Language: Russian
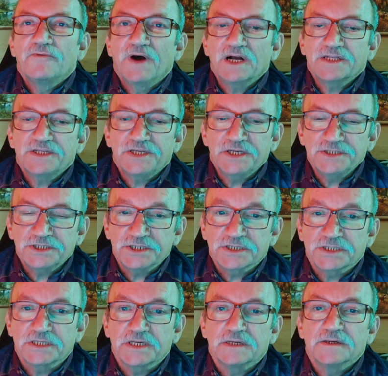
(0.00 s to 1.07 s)

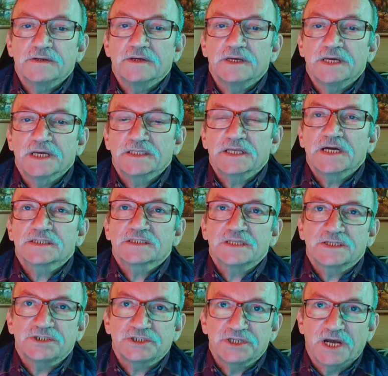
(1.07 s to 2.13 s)
Фактически это
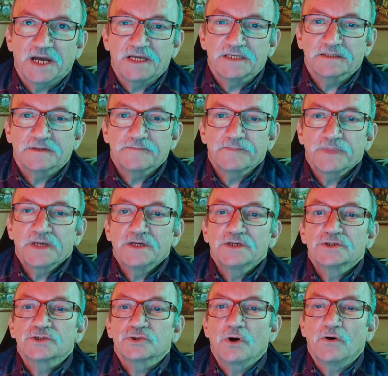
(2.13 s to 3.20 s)
означает,
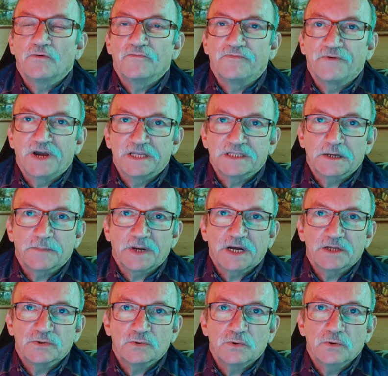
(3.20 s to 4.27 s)
что в этом
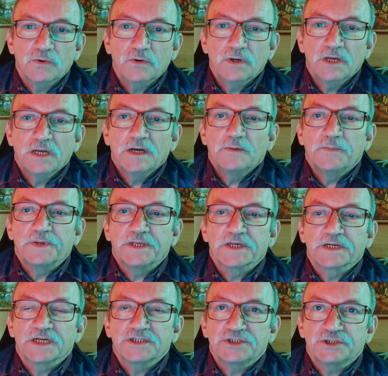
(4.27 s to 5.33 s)
году
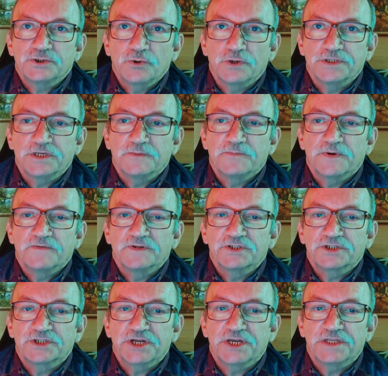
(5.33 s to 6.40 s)
при расчете
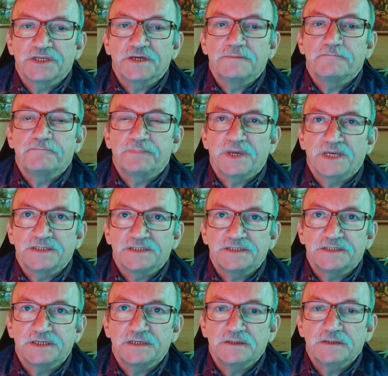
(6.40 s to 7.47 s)
повышения
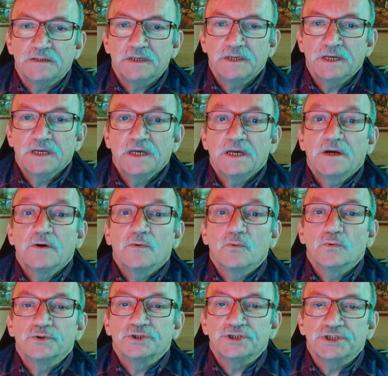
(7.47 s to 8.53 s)
пенсий
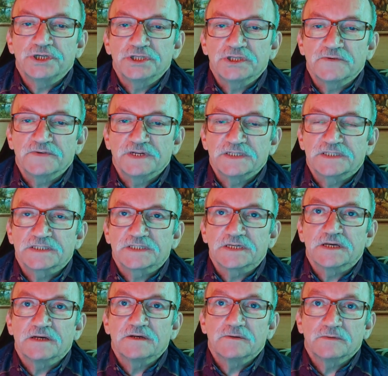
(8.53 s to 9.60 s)

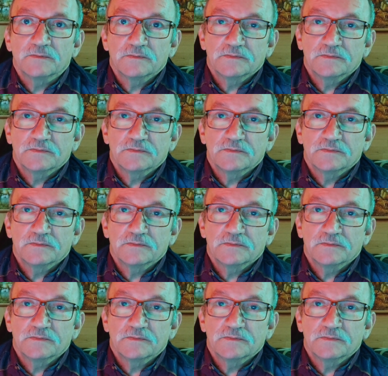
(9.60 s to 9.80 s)
учитывается,